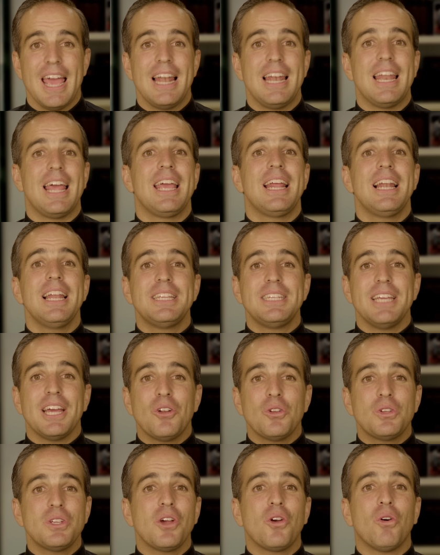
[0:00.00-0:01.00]
La Iglesia
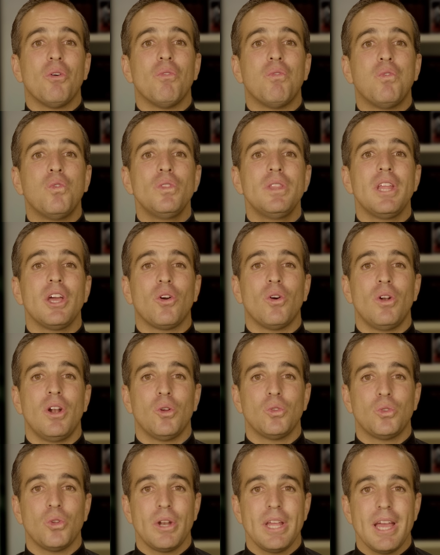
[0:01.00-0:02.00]
no se confunde con la
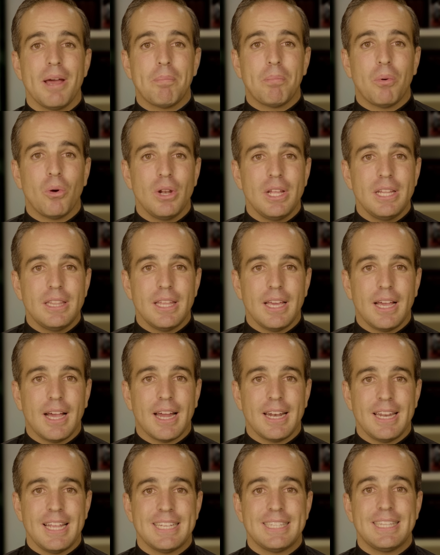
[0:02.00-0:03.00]
autoridad
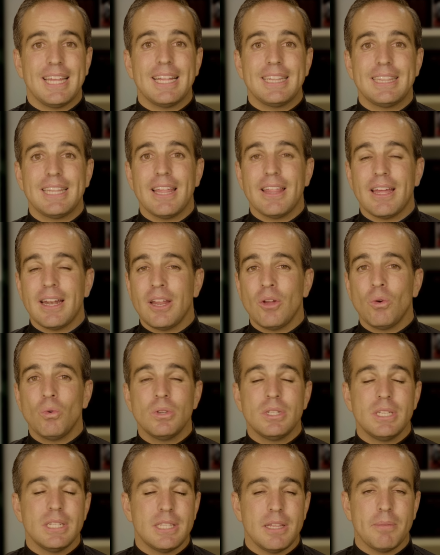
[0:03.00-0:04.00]
política ni está atada a
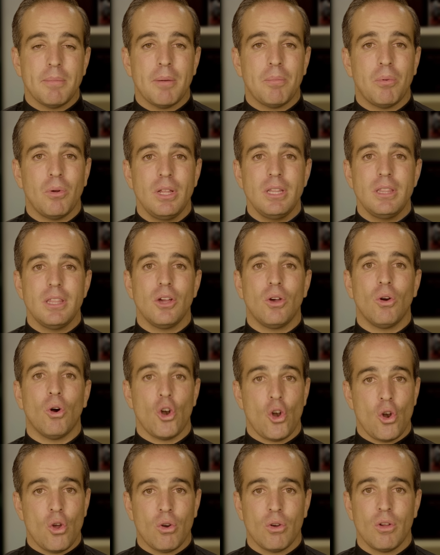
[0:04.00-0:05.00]
ningún sistema político,
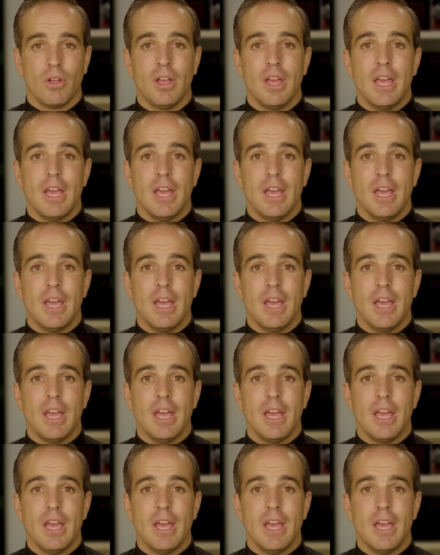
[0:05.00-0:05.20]
no,